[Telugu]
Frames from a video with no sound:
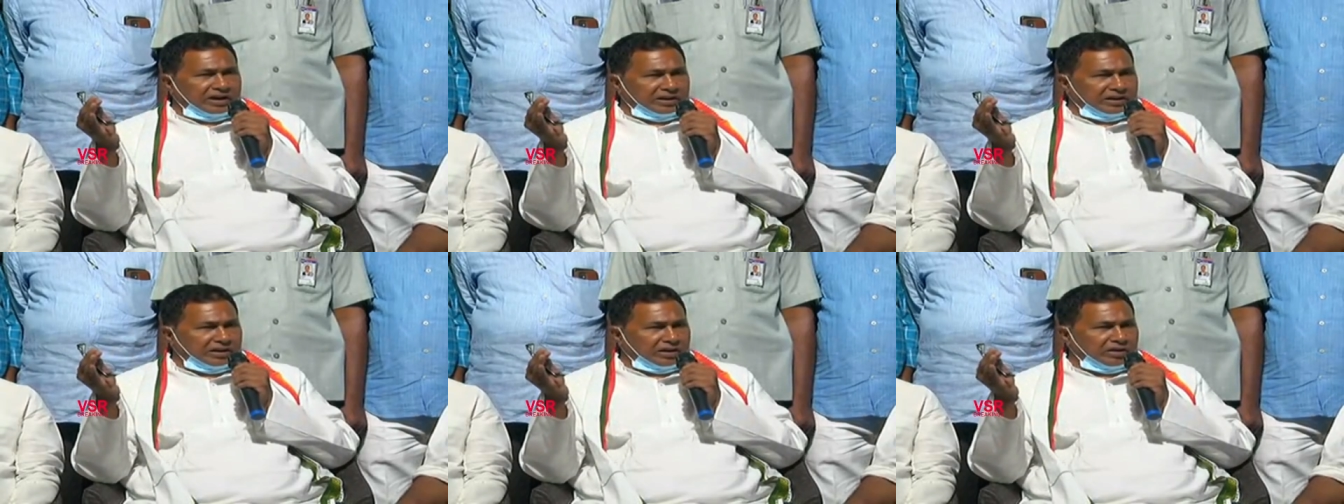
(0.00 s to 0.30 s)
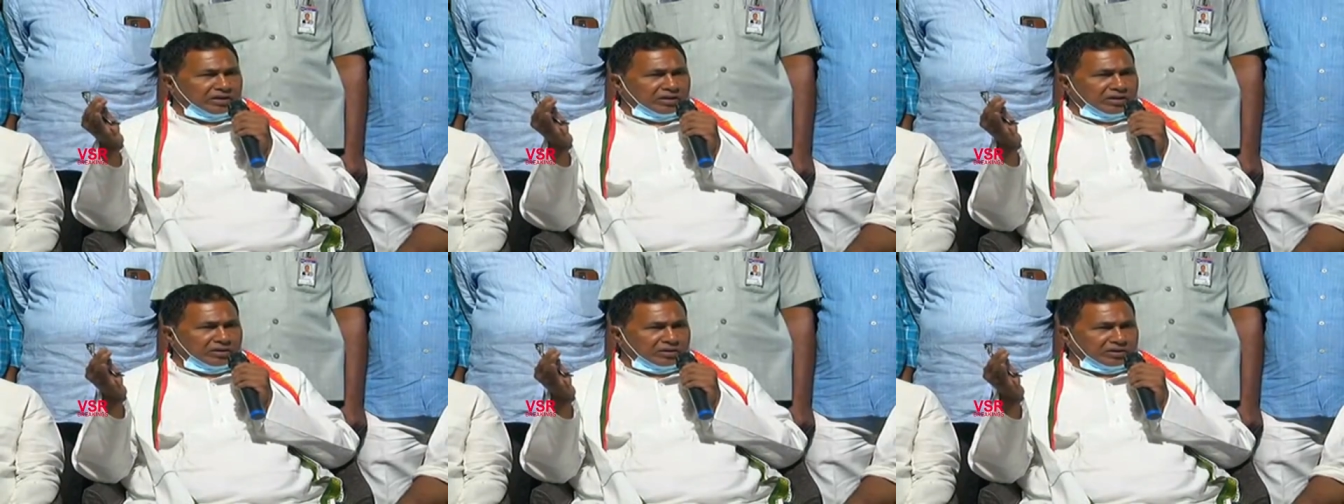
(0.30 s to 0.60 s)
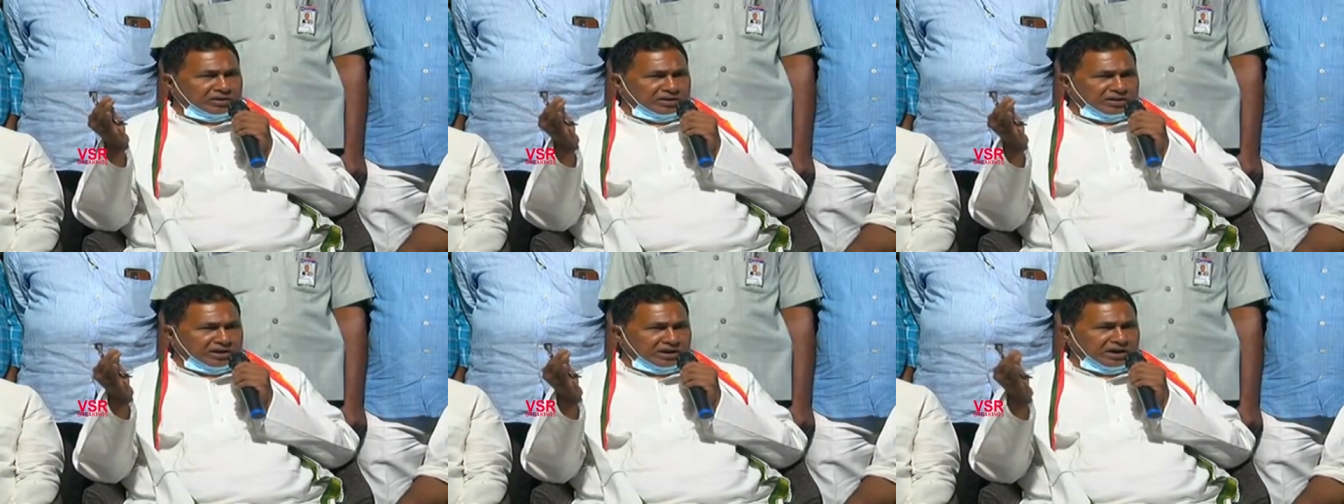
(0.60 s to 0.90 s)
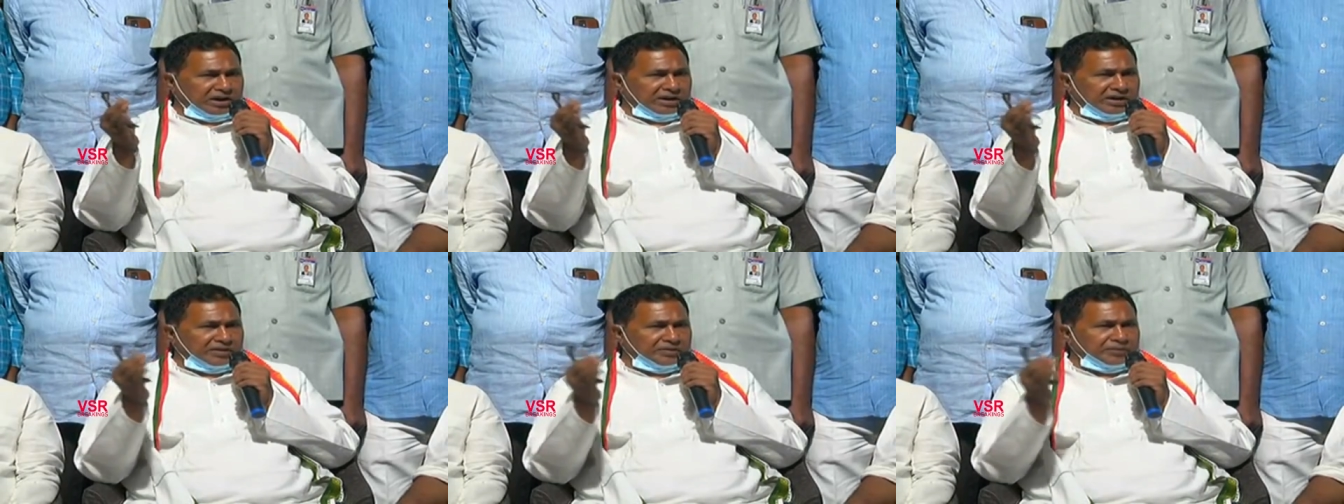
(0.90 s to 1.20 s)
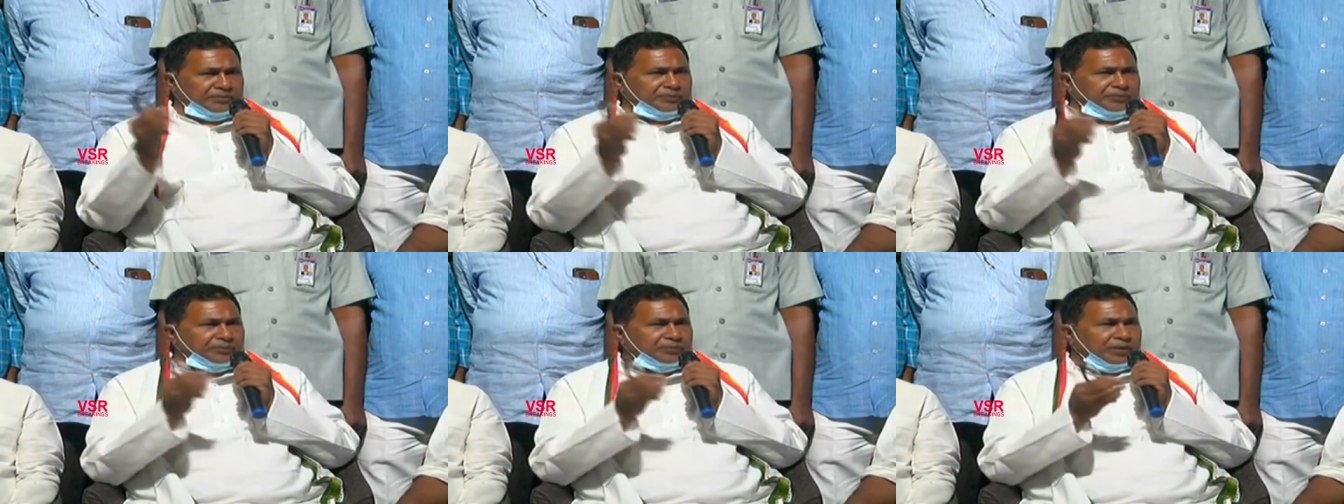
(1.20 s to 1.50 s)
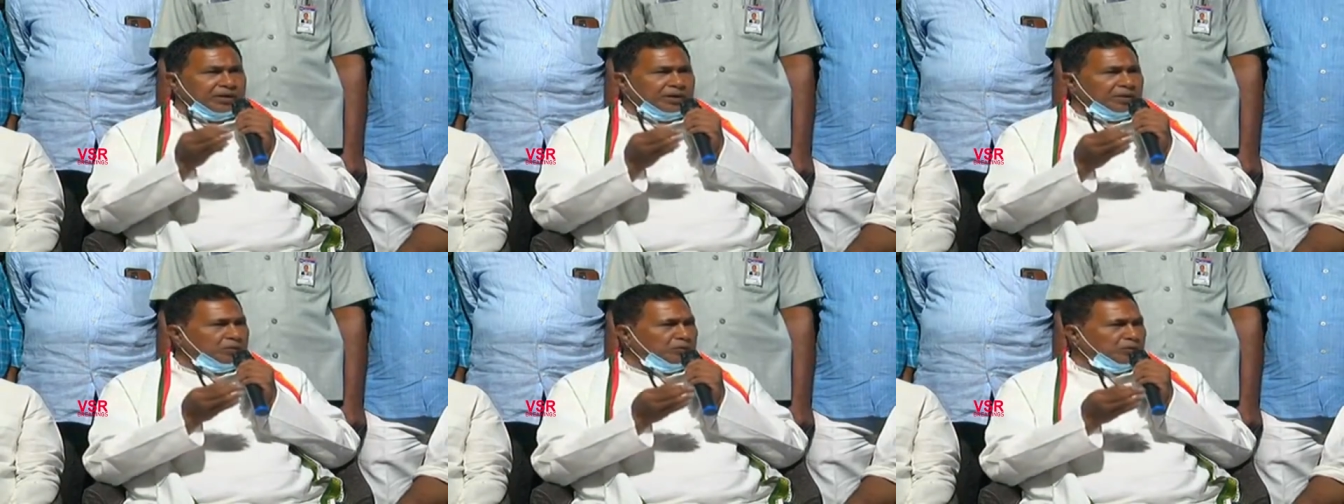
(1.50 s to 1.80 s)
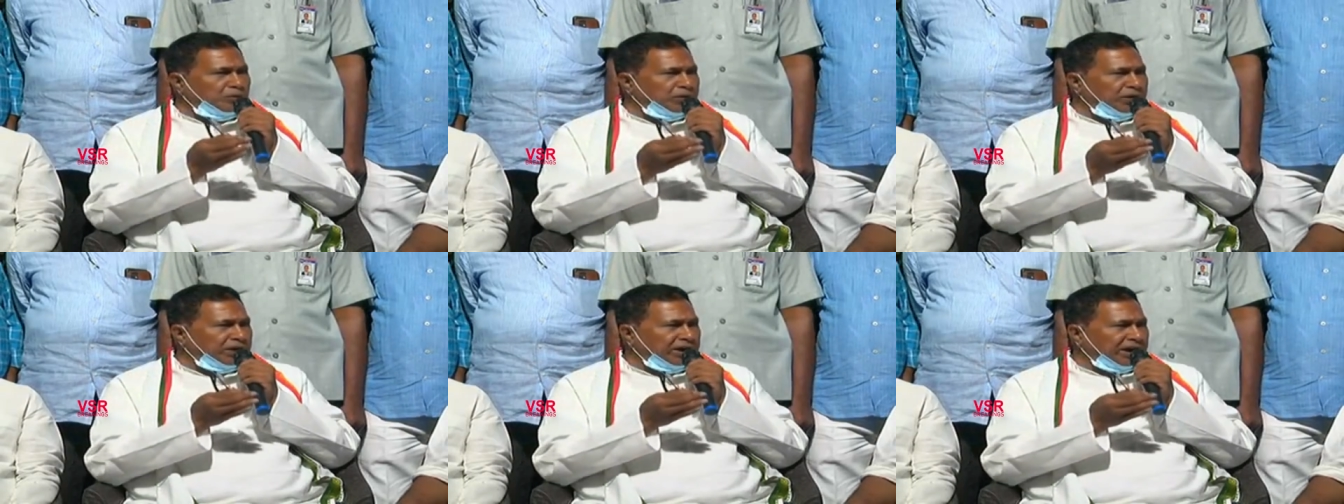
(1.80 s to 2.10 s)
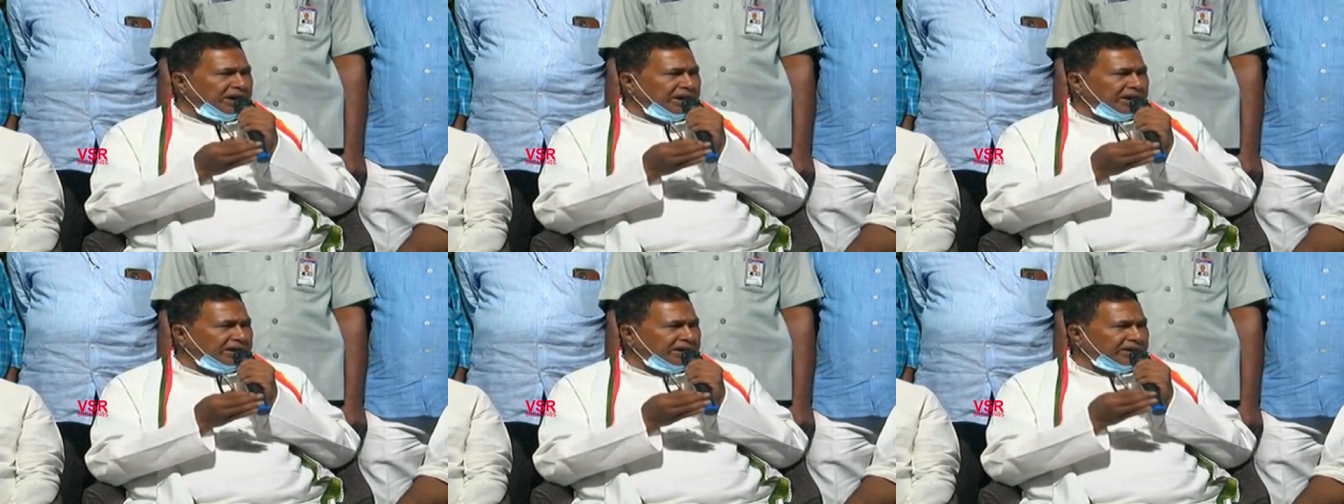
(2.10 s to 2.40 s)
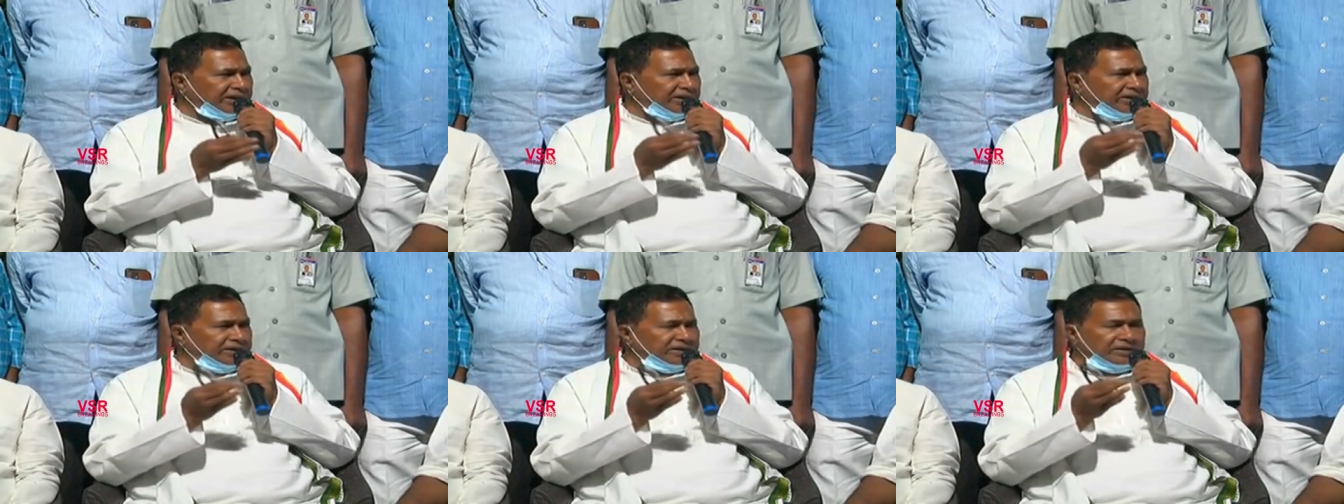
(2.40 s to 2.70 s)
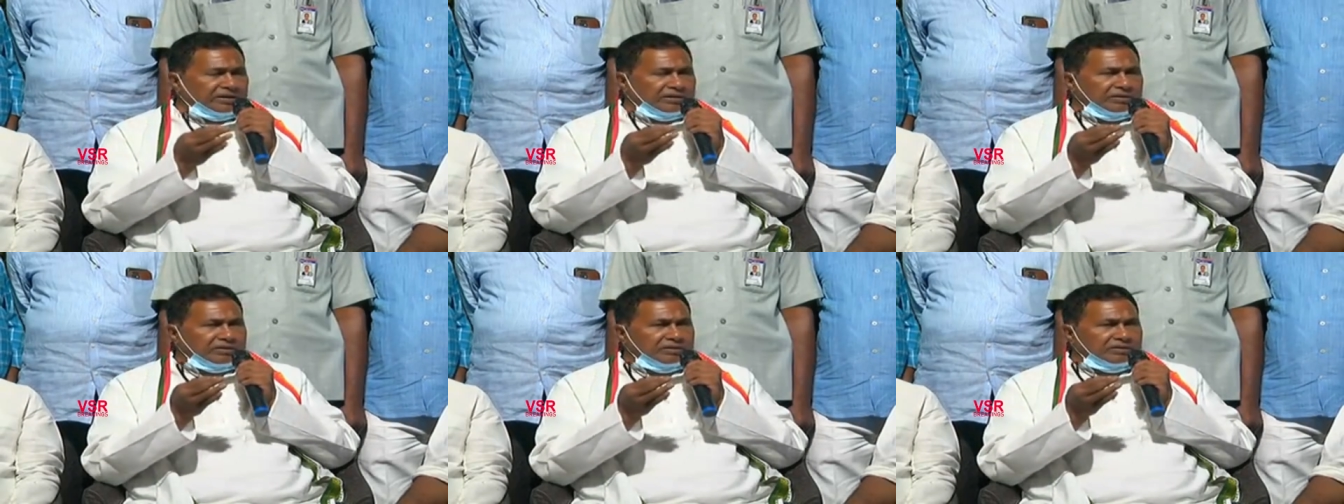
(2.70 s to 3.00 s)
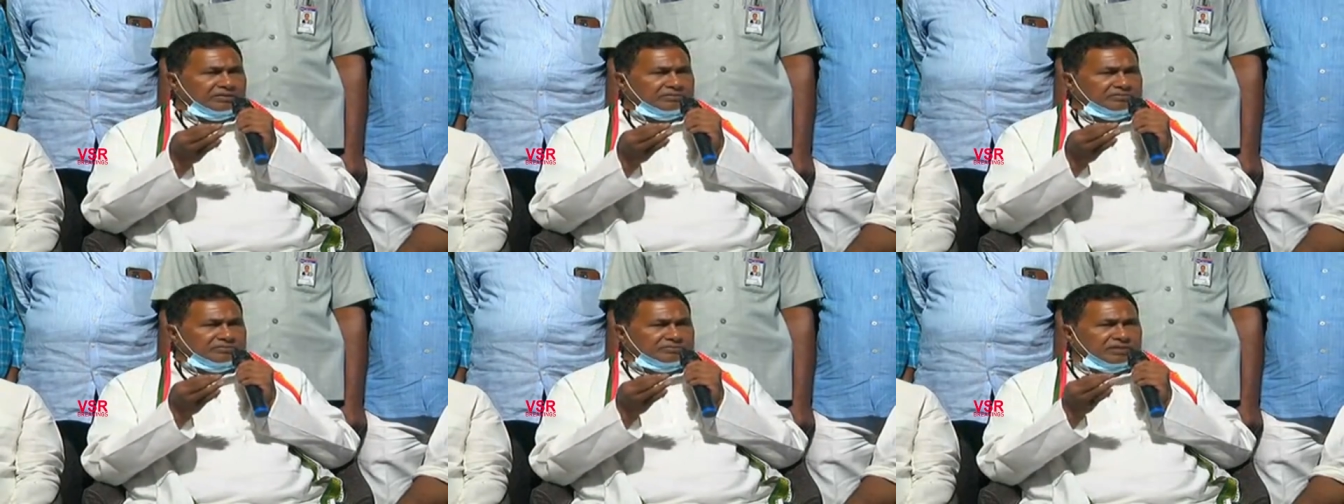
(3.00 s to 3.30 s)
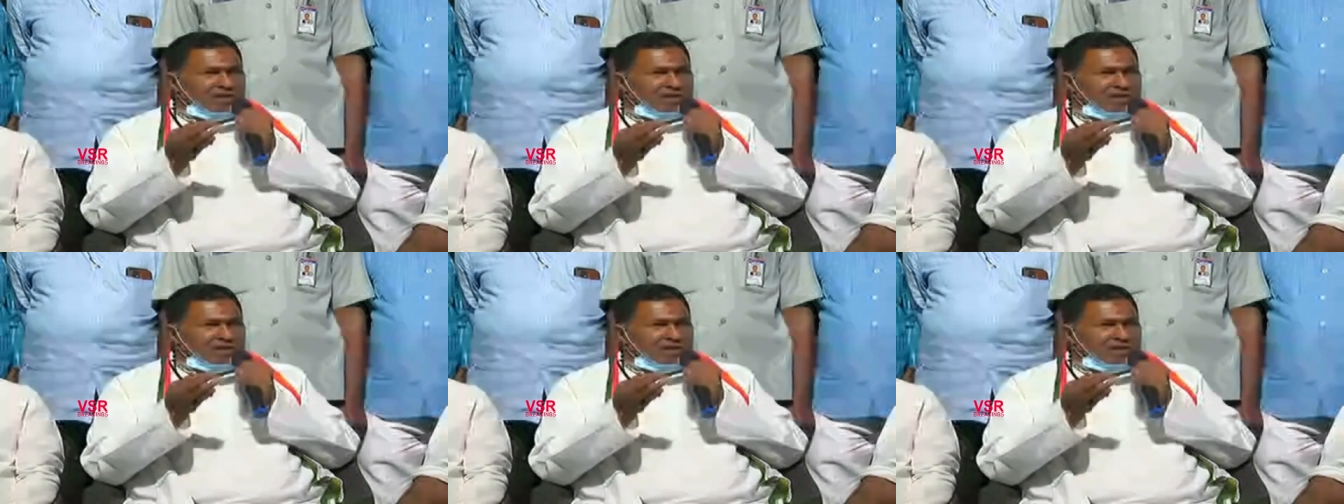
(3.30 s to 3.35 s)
అతను ఇతరులని ముని నాయక్ అని ఇతరుని